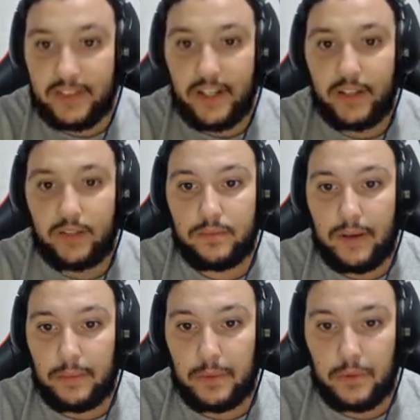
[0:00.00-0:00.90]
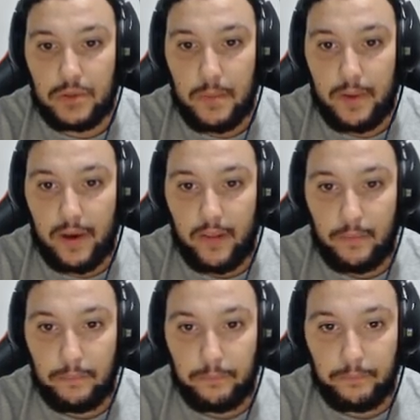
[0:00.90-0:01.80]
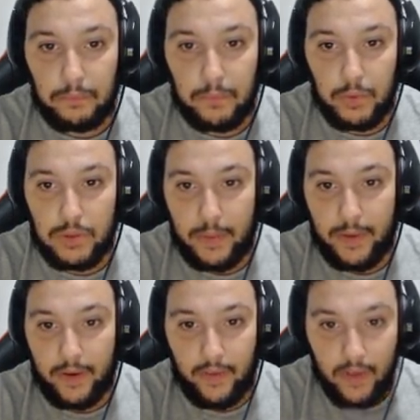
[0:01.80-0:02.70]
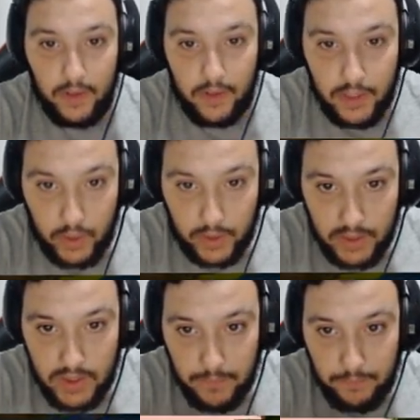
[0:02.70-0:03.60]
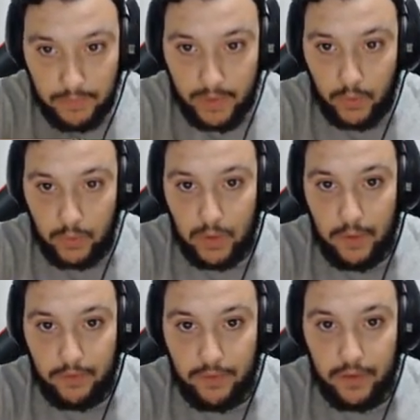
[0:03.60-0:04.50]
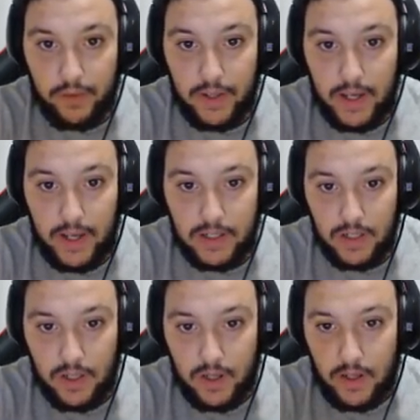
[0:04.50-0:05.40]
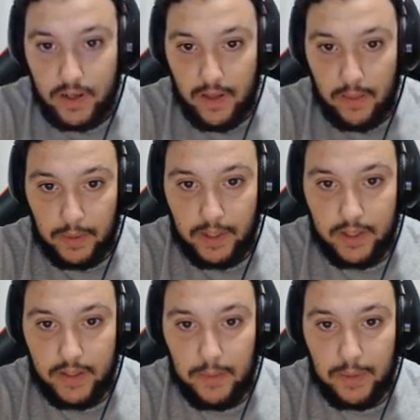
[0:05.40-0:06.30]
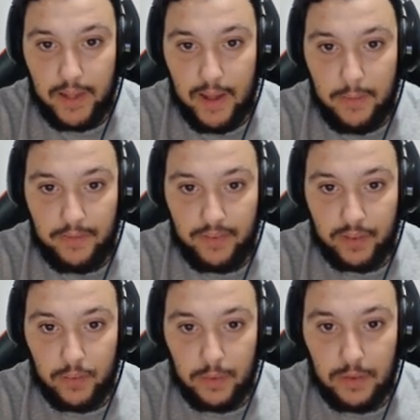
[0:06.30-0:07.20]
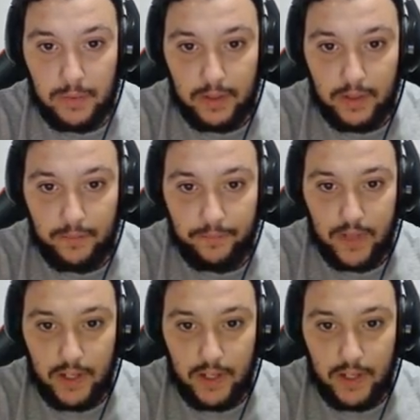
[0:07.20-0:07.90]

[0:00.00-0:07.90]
negro. Vale, pues no nos sirve para nada. No nos sirve para nada. ¿Eso qué es? Vale, unas florecillas. Nada por aquí, nada por allá. Perfecto, vamos a meter por aquí. ¿Y aquí